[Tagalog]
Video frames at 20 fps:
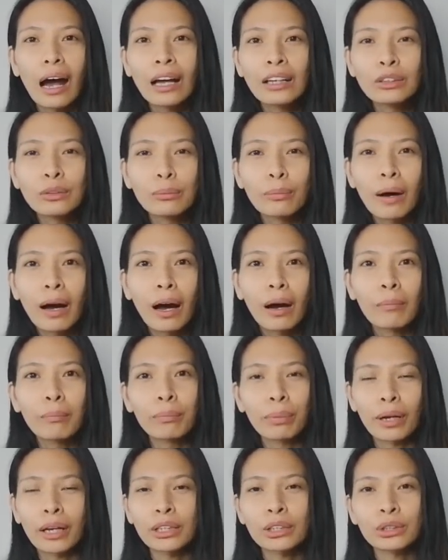ano ba
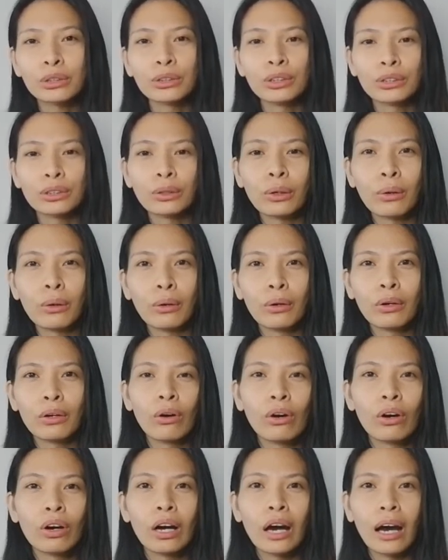ang presyo nito
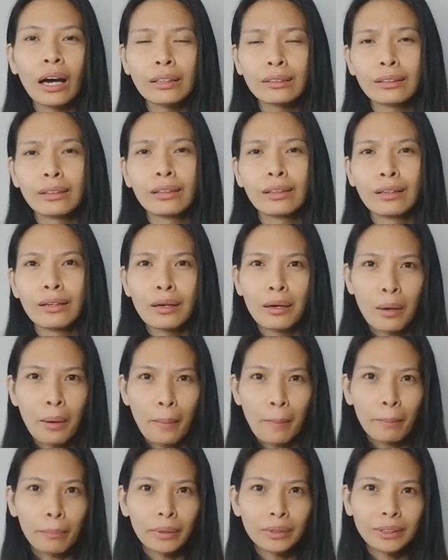at
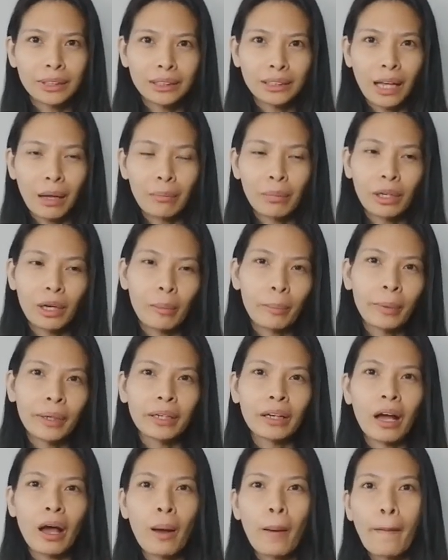magsasabi ka pa
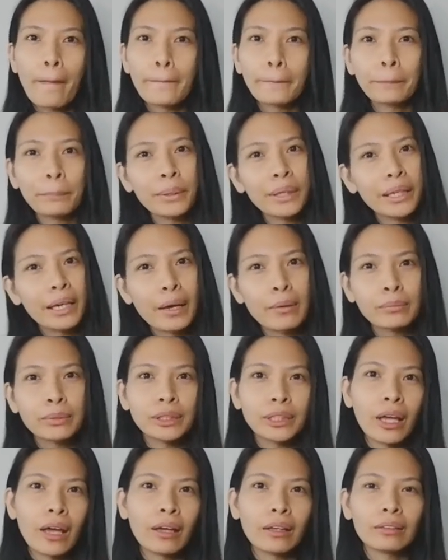na PM
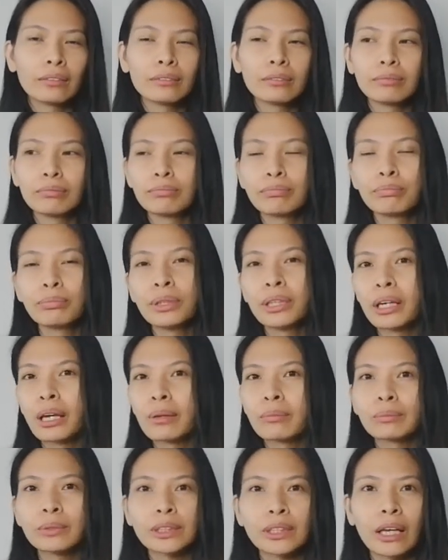send,
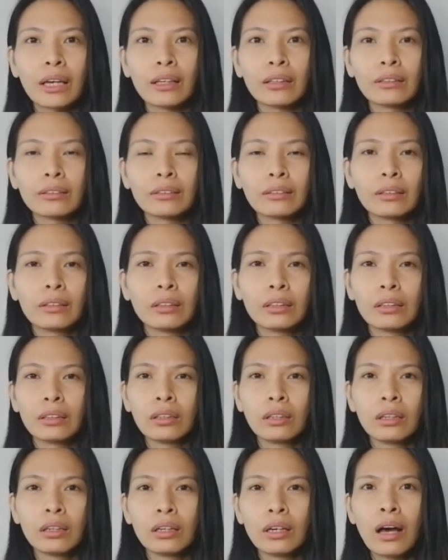PM send,
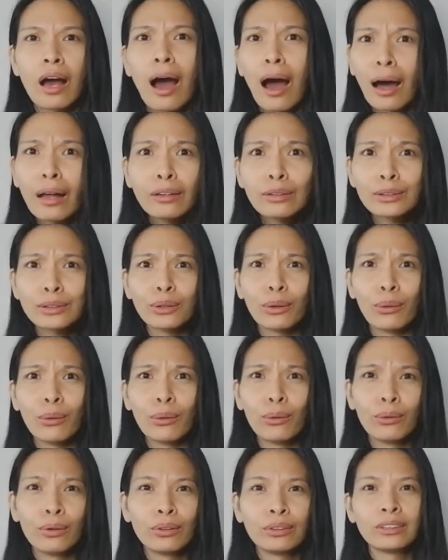ano to?
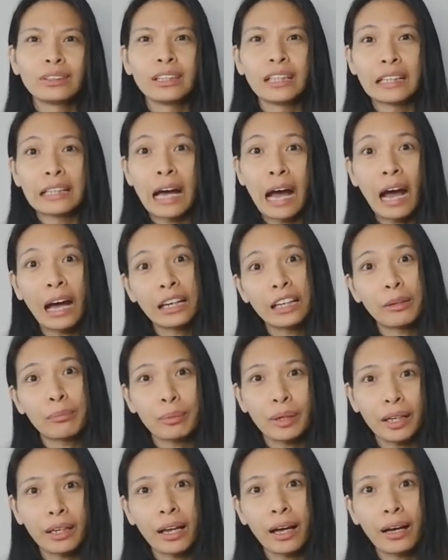
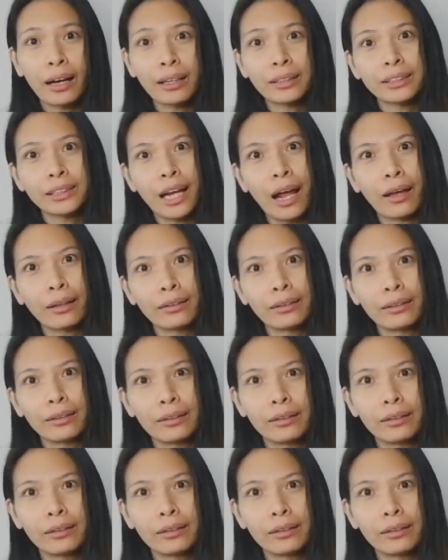Naghahanap ka ng kachat?